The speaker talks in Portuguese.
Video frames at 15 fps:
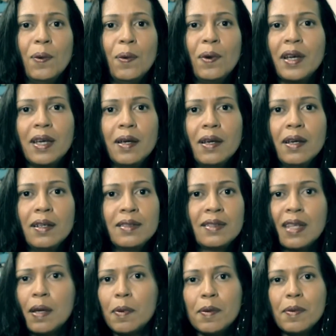O que
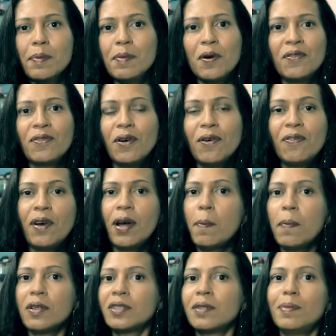sempre me moveu foi
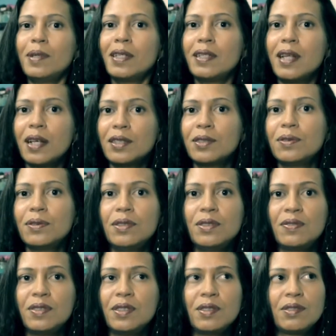a possibilidade do
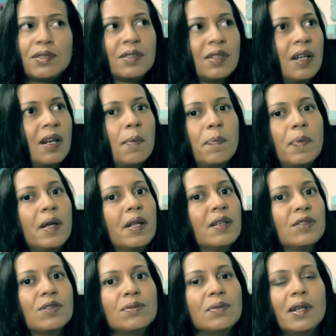difícil ser
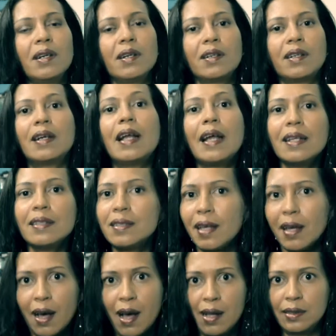apenas uma
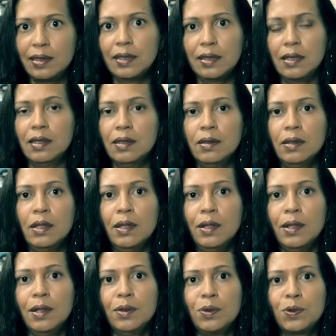crença errada. Né?
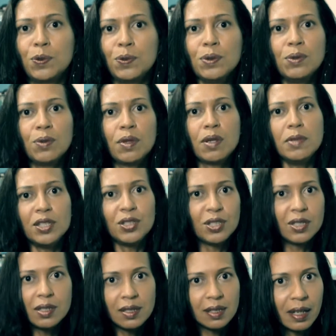Tudo que me
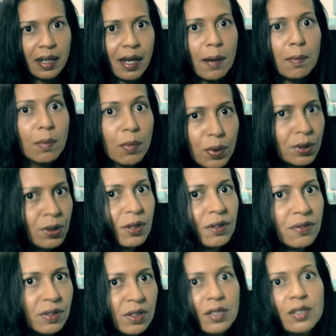dizem que é muito
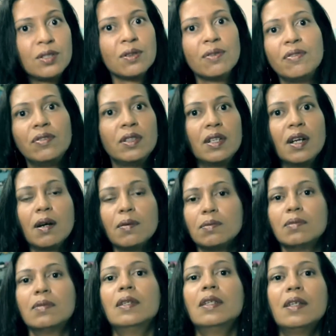difícil vira
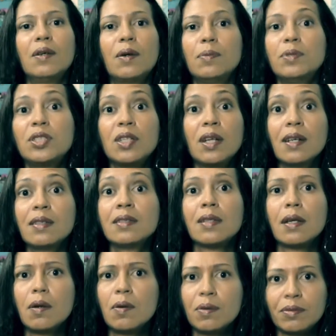uma
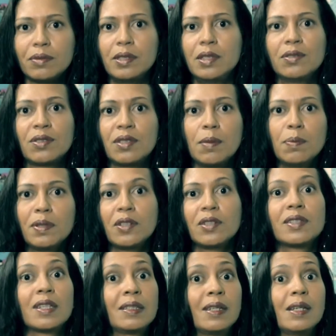obstinação e eu sempre
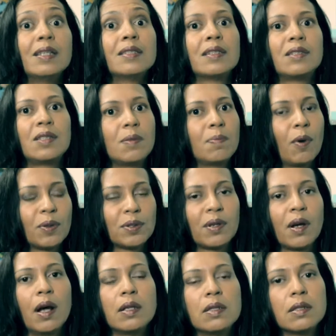tenho a certeza de que
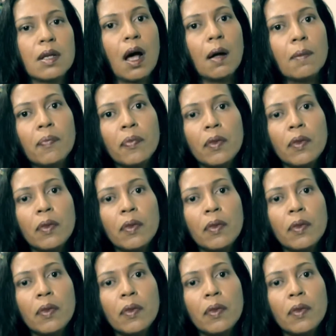posso realizar.